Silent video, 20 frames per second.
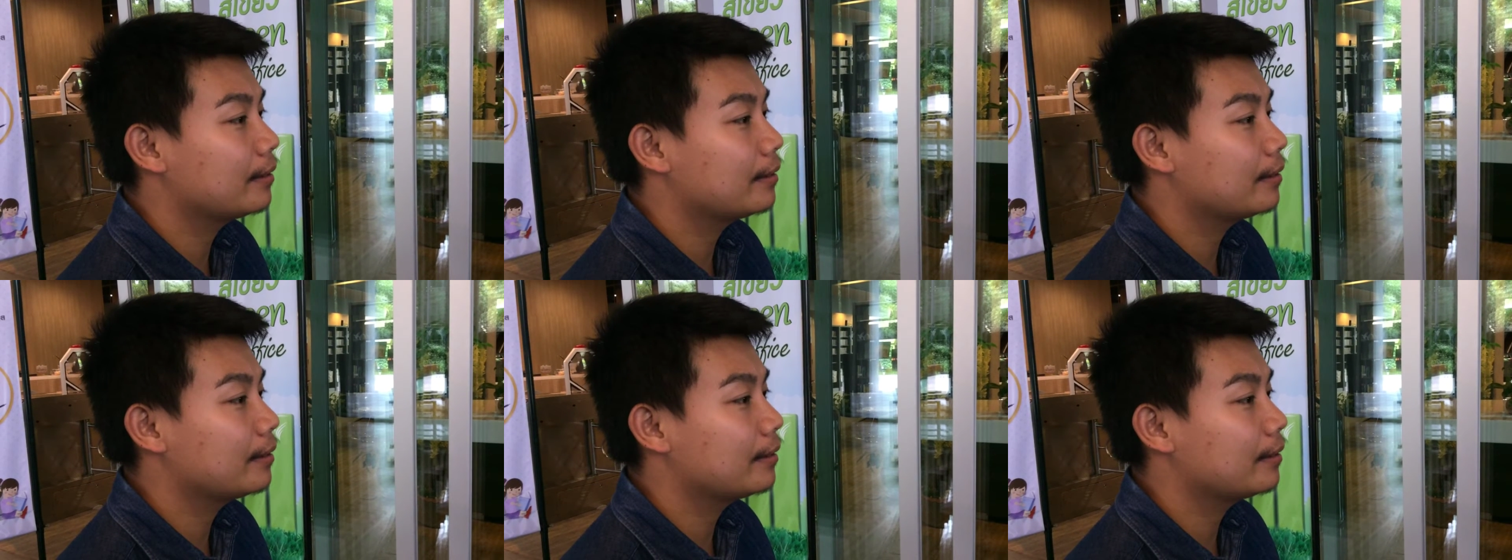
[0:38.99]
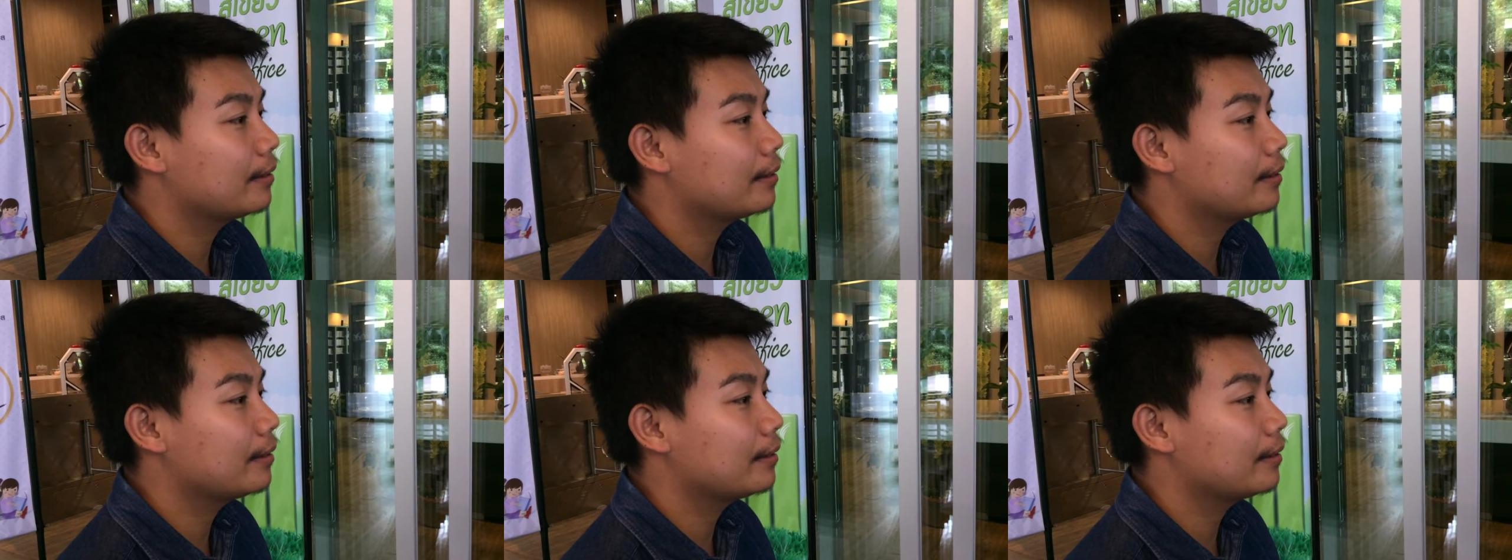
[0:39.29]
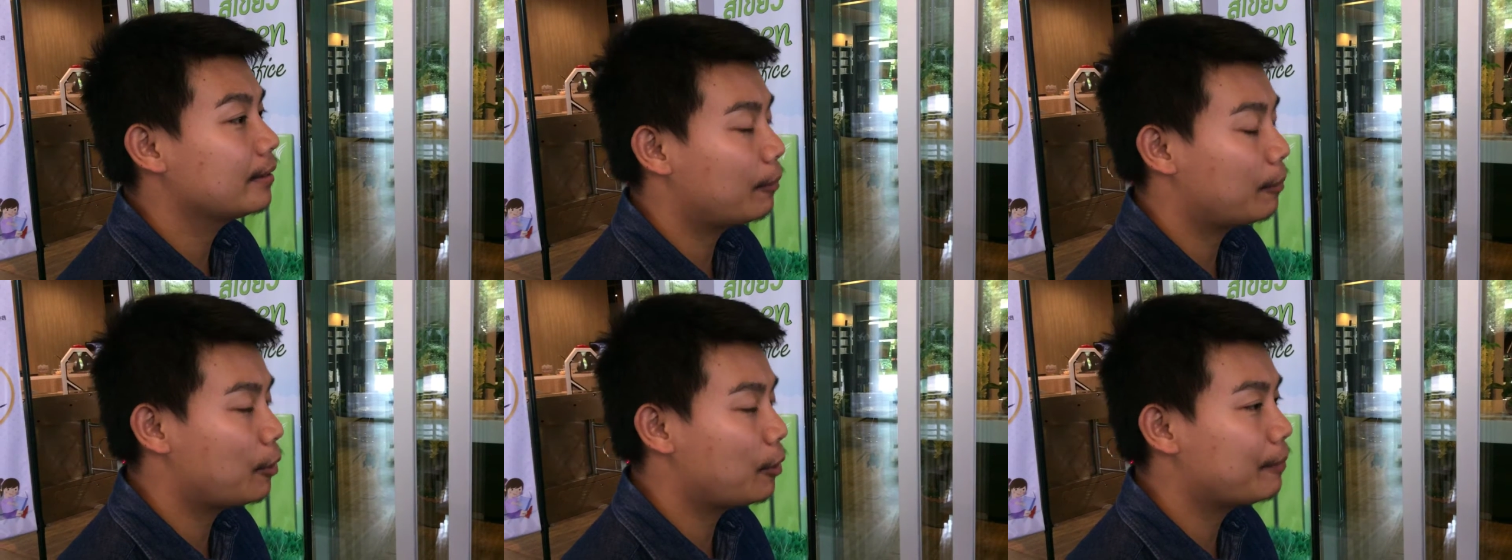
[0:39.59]
ดาห์แรกของ
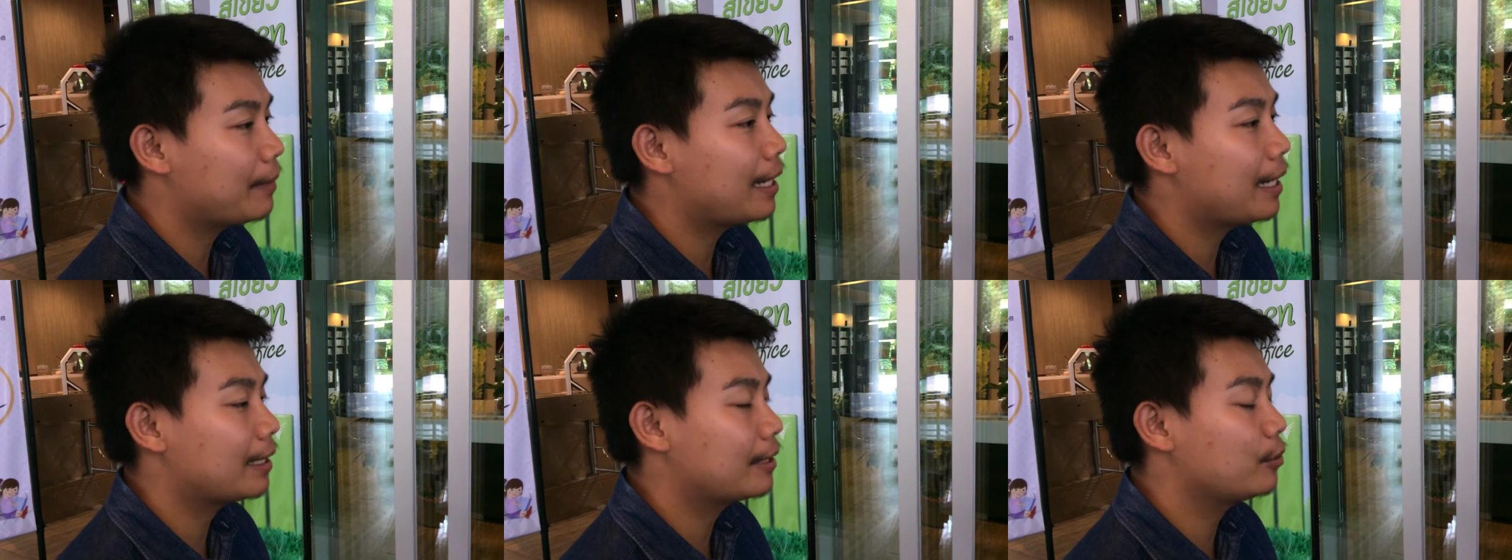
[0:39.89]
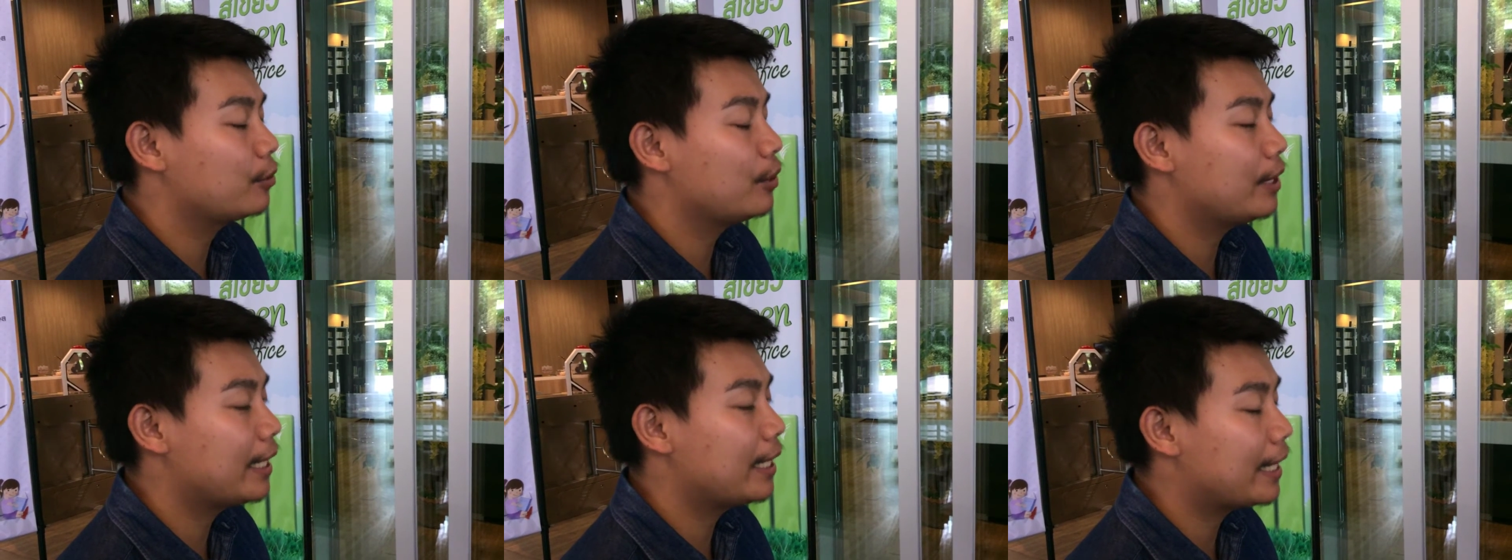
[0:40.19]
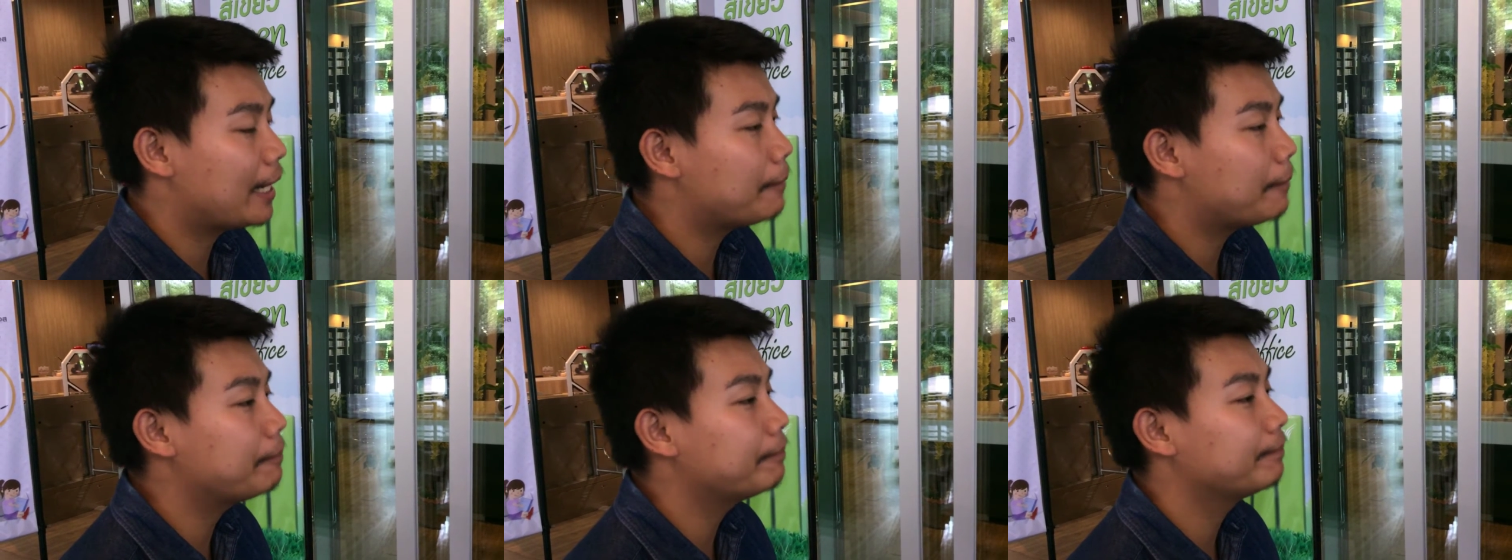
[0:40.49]
การอบรมในหลักสูตรนี้
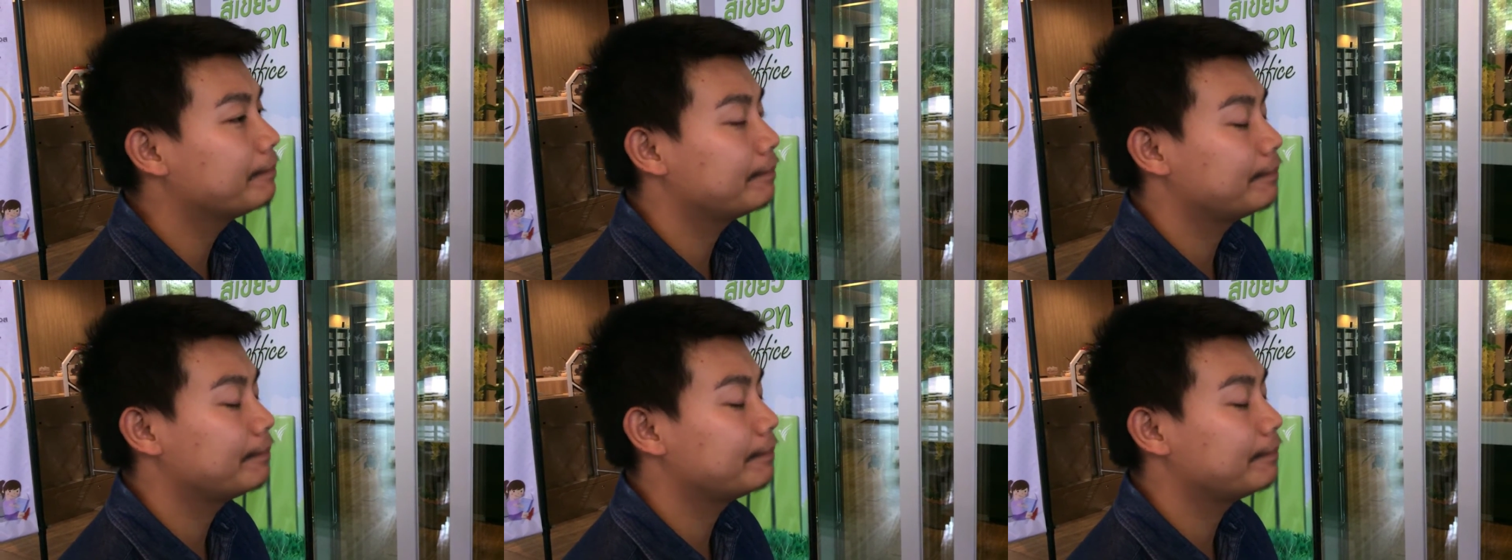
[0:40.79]
ครับ